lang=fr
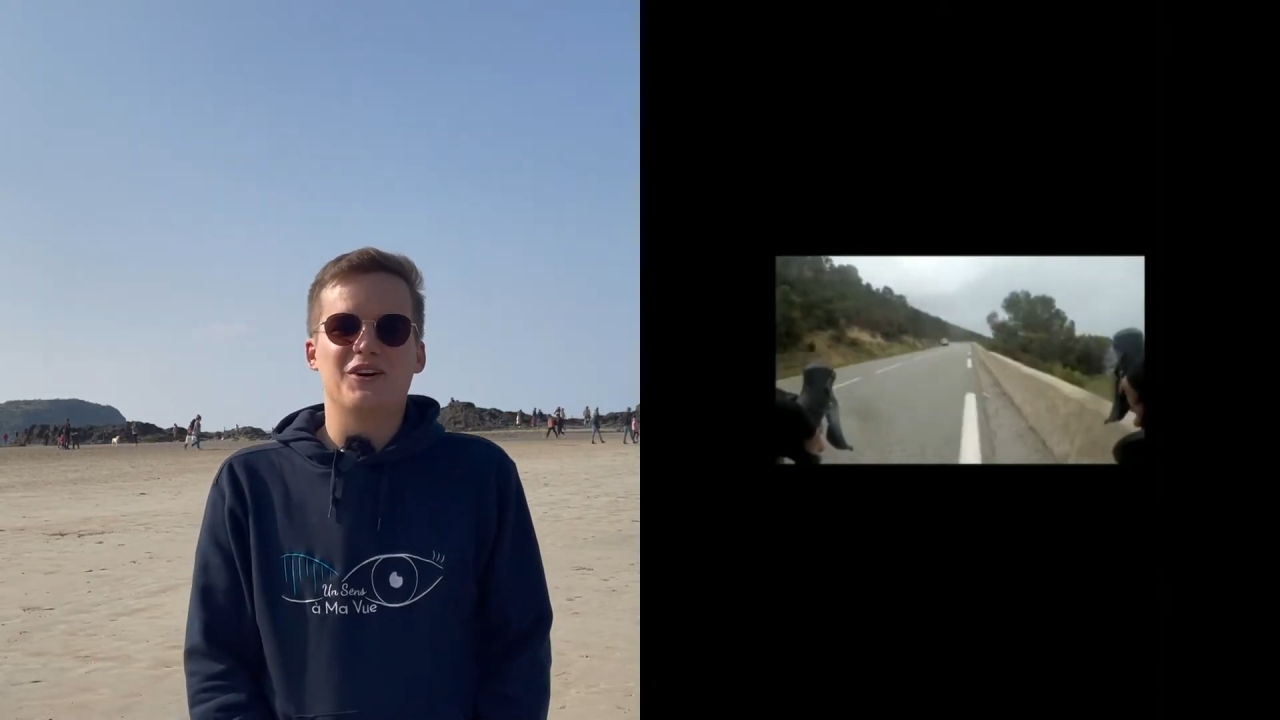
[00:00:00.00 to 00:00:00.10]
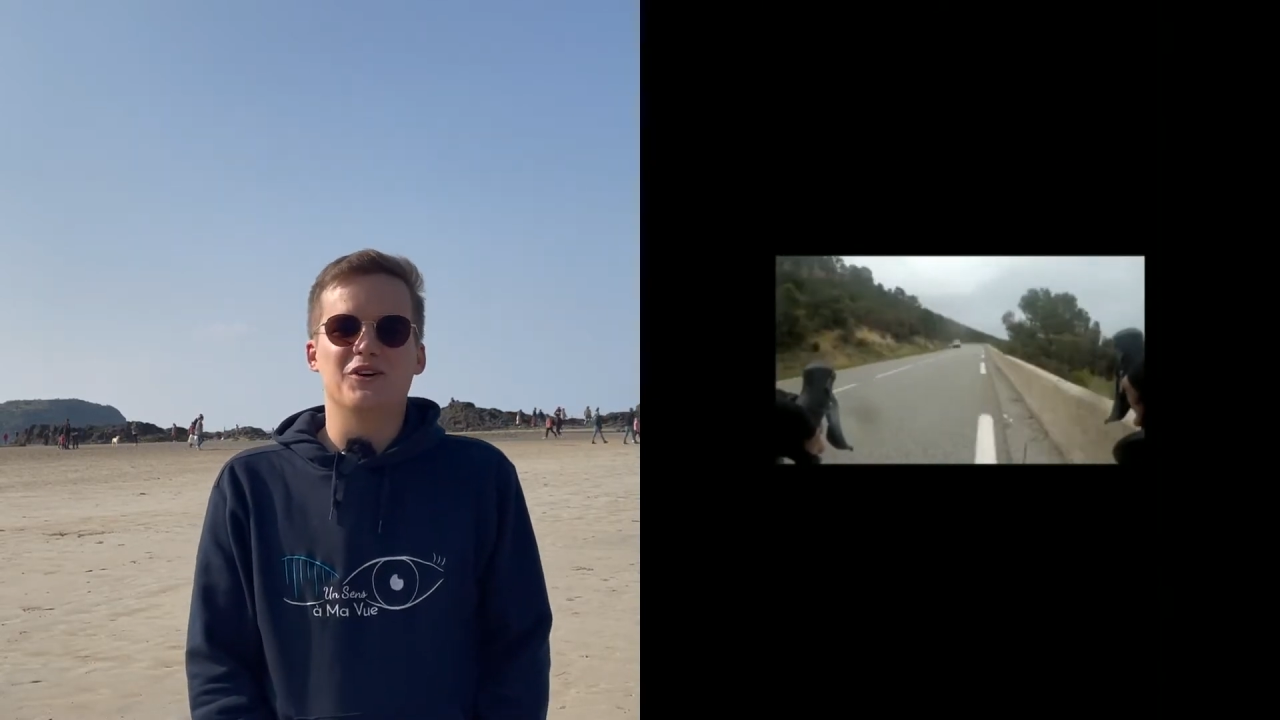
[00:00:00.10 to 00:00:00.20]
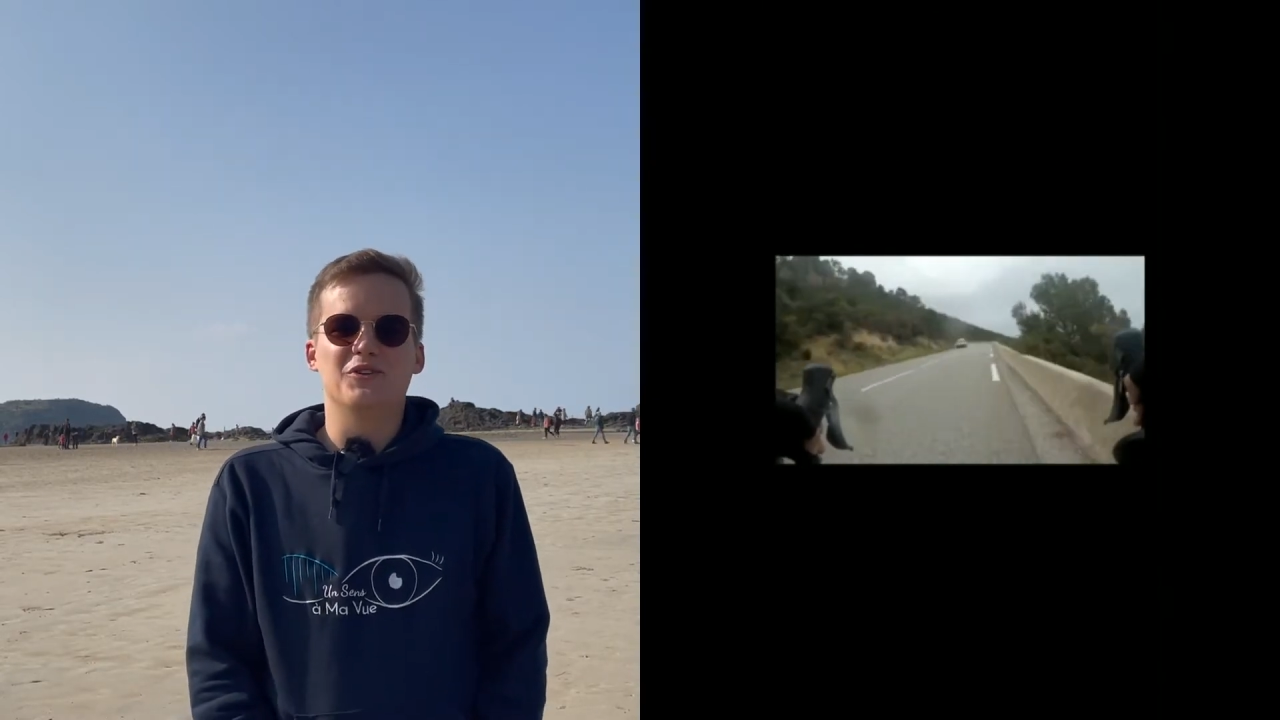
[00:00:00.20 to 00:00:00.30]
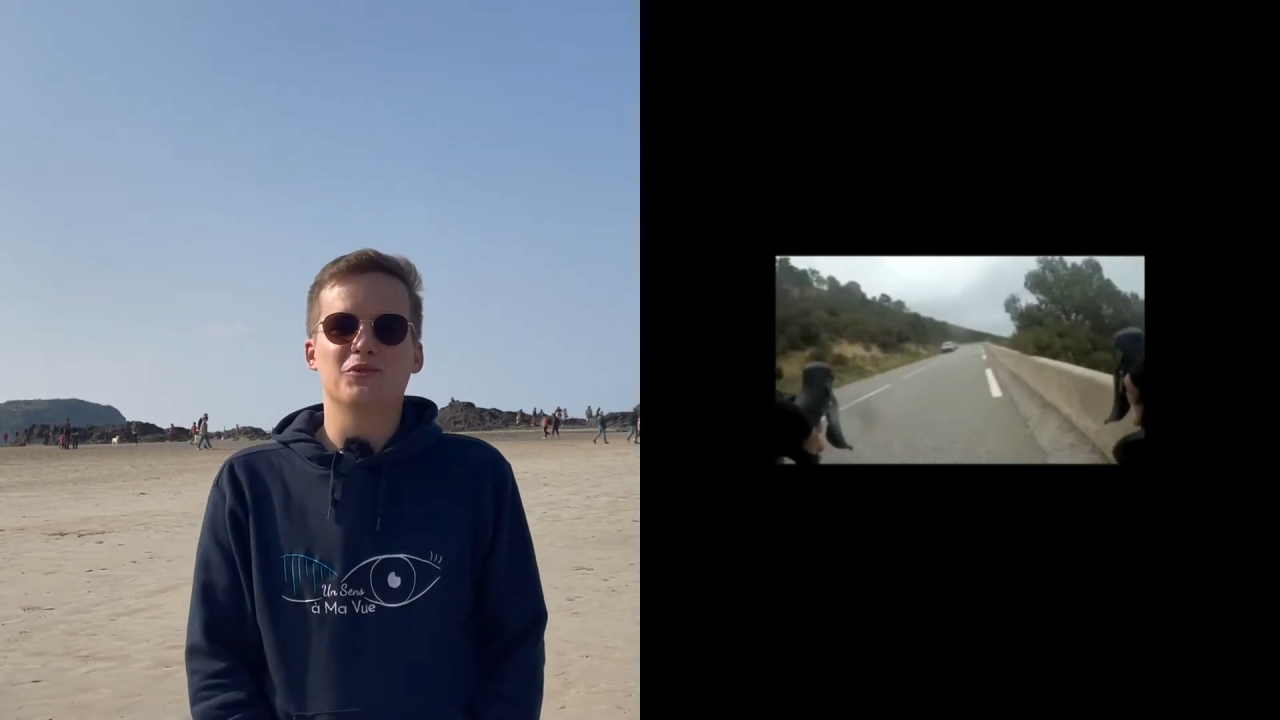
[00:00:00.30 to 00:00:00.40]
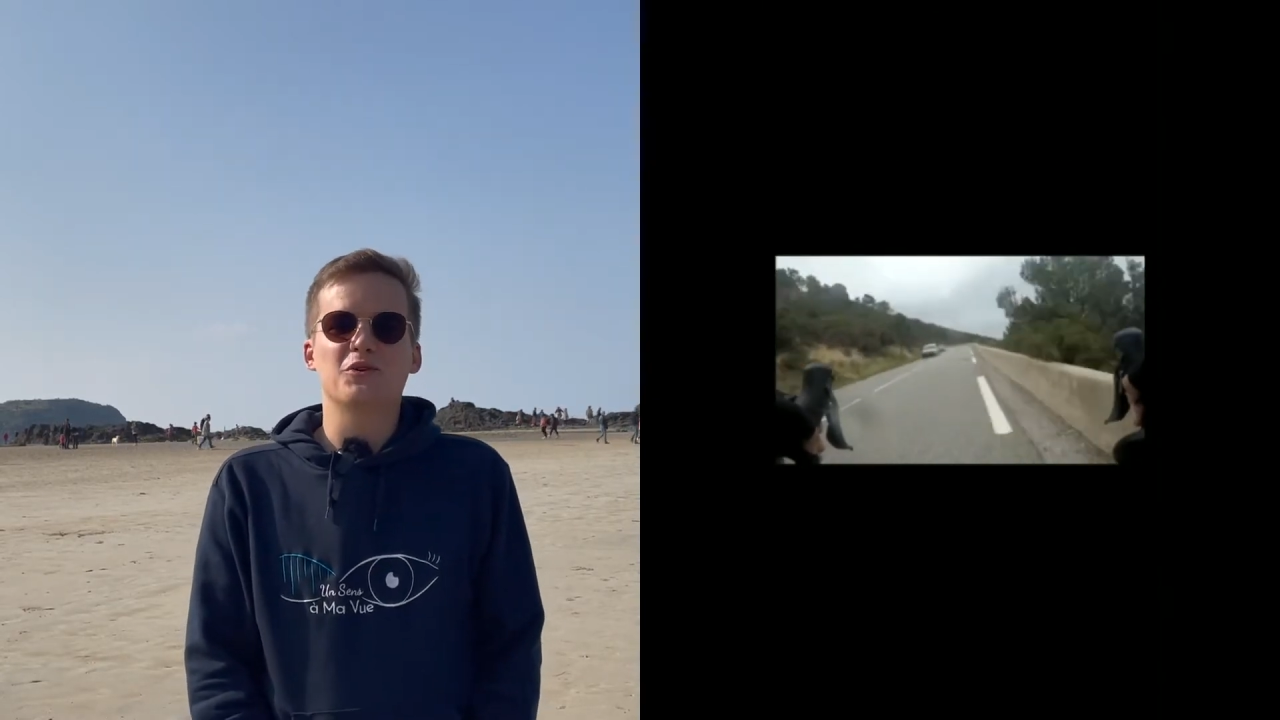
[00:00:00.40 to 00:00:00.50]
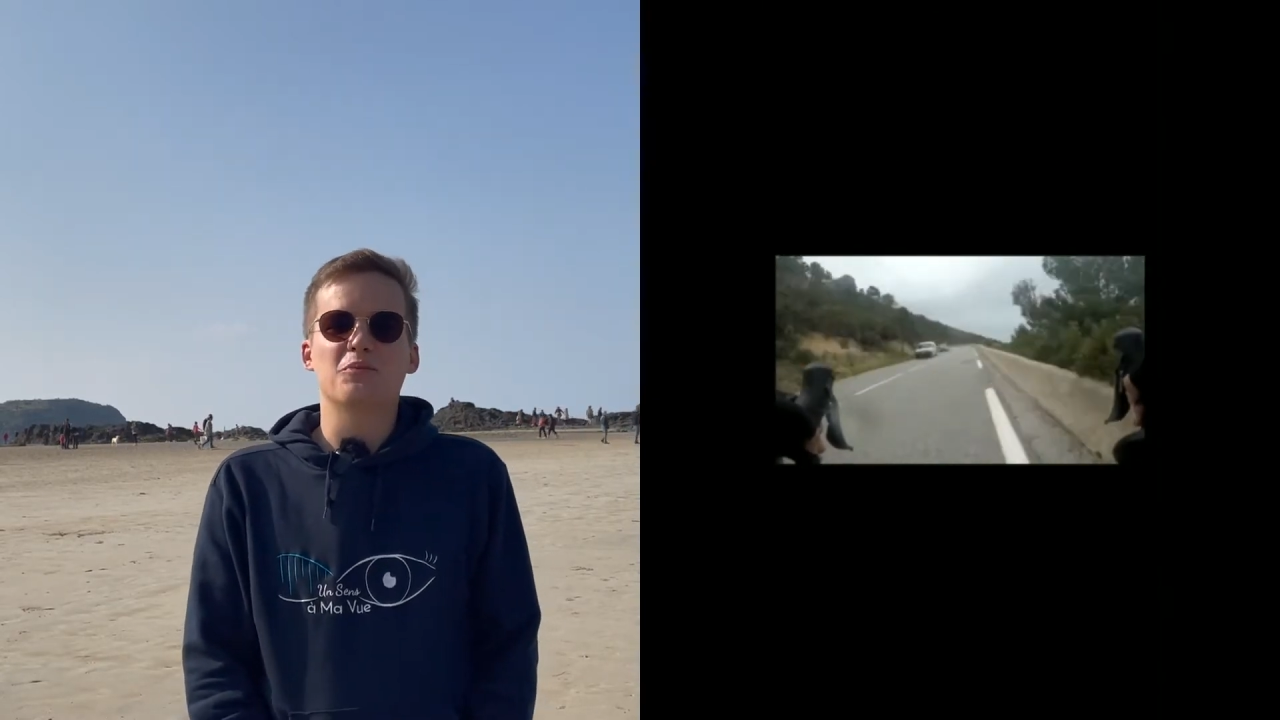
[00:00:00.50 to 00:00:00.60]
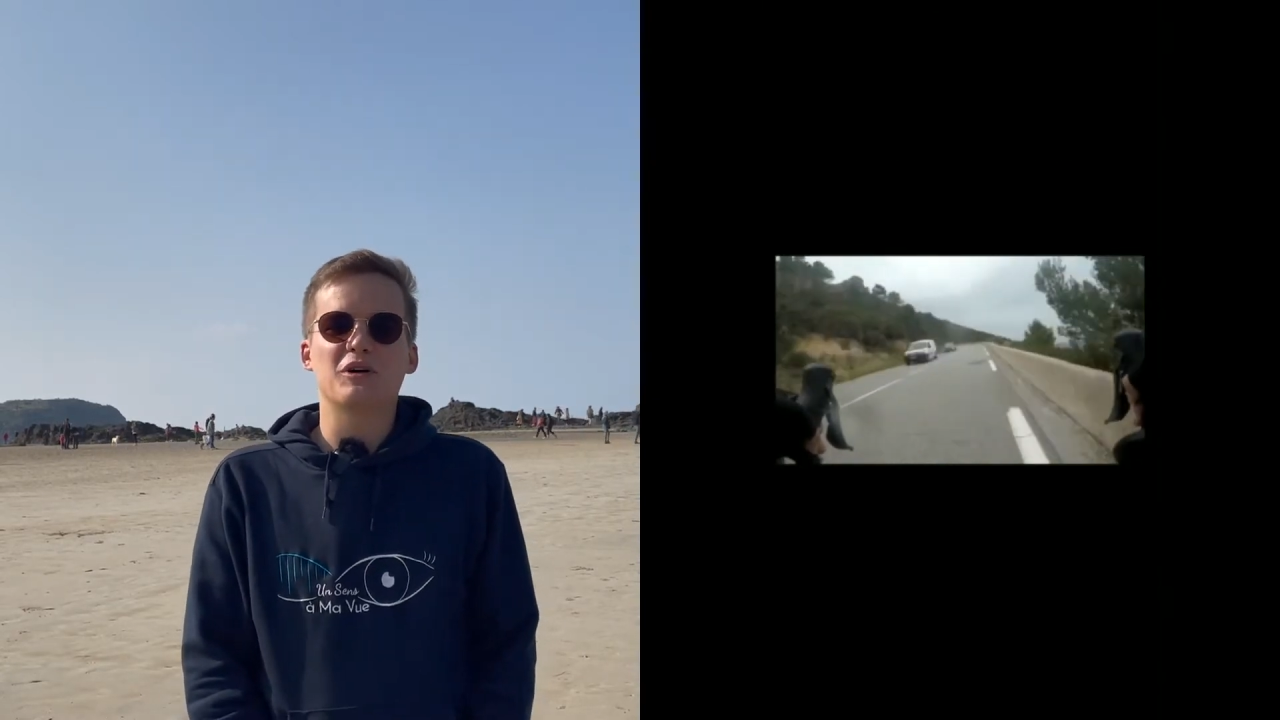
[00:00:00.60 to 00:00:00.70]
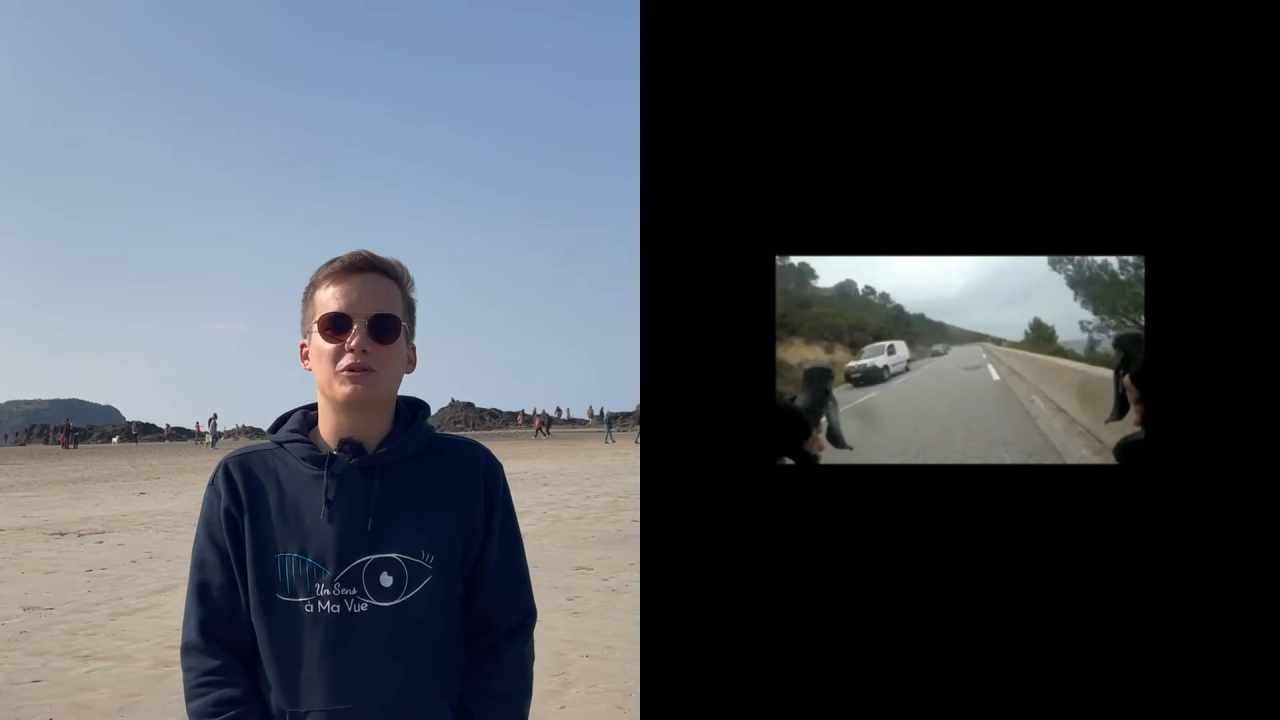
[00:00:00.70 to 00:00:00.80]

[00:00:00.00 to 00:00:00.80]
euh, donc au mois